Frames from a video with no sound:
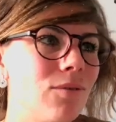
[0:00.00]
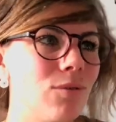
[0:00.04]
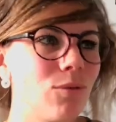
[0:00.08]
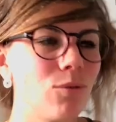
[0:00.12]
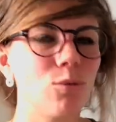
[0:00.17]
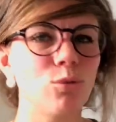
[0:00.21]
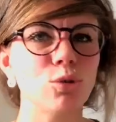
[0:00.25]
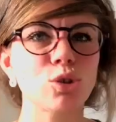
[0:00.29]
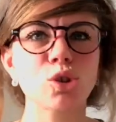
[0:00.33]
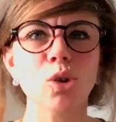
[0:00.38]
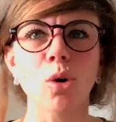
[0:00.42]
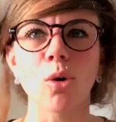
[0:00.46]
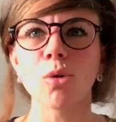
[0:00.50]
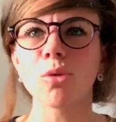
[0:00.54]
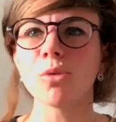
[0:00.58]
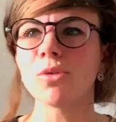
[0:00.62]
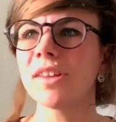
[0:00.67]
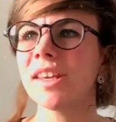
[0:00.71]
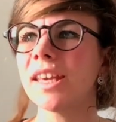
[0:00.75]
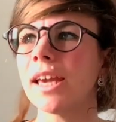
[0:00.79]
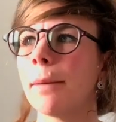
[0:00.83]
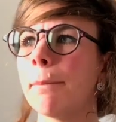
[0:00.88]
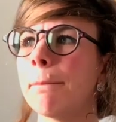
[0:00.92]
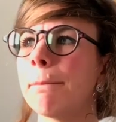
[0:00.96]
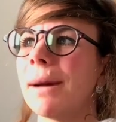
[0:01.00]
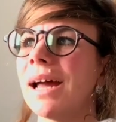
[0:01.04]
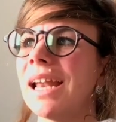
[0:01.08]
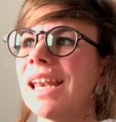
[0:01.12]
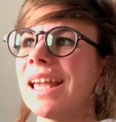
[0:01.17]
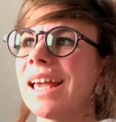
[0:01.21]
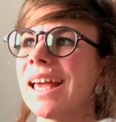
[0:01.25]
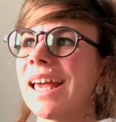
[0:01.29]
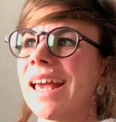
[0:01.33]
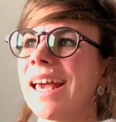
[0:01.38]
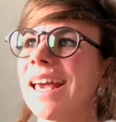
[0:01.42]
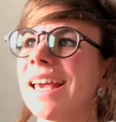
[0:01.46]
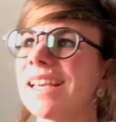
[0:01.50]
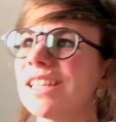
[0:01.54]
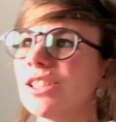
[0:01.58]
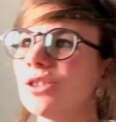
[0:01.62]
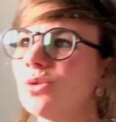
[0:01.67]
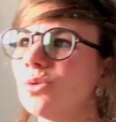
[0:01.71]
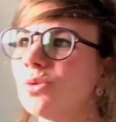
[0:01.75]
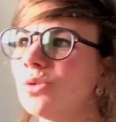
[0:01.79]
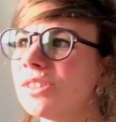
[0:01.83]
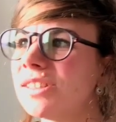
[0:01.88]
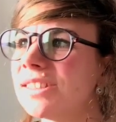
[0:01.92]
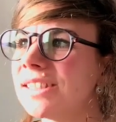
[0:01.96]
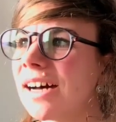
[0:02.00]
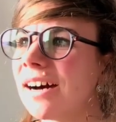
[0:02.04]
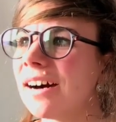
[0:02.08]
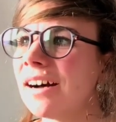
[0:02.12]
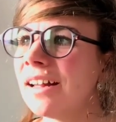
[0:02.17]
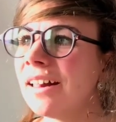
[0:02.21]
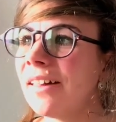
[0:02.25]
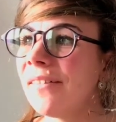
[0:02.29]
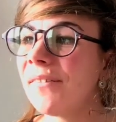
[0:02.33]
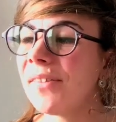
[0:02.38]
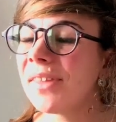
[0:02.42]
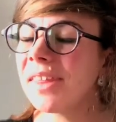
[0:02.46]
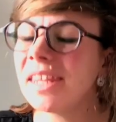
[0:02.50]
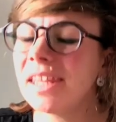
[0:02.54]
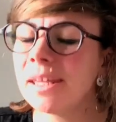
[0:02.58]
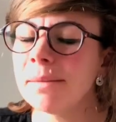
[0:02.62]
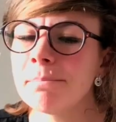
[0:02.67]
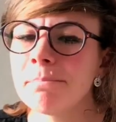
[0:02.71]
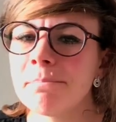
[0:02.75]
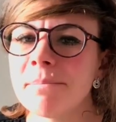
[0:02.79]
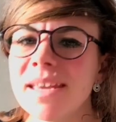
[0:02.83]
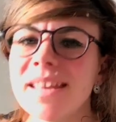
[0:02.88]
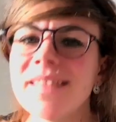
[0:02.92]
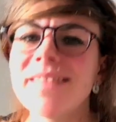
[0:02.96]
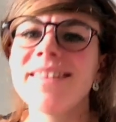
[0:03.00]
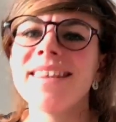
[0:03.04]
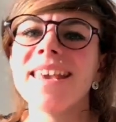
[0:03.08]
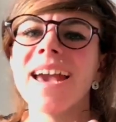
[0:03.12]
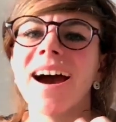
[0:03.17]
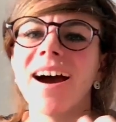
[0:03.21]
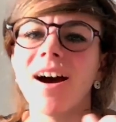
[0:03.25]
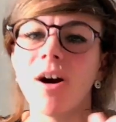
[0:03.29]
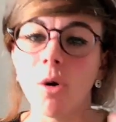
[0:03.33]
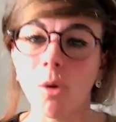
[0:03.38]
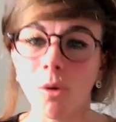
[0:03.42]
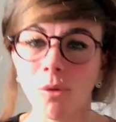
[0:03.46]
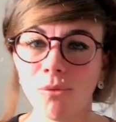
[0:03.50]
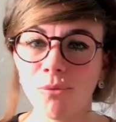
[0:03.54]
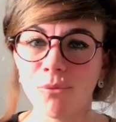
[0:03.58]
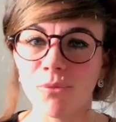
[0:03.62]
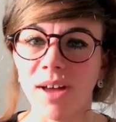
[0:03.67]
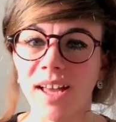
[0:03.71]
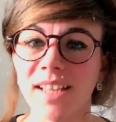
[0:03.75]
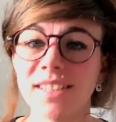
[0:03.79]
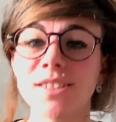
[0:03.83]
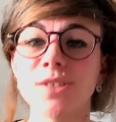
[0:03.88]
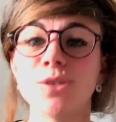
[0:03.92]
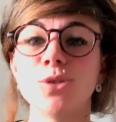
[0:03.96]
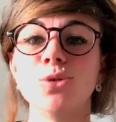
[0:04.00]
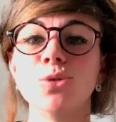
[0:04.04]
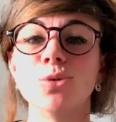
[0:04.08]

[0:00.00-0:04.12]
on se rend compte qu'il n'y a pas les résultats immédiats en face.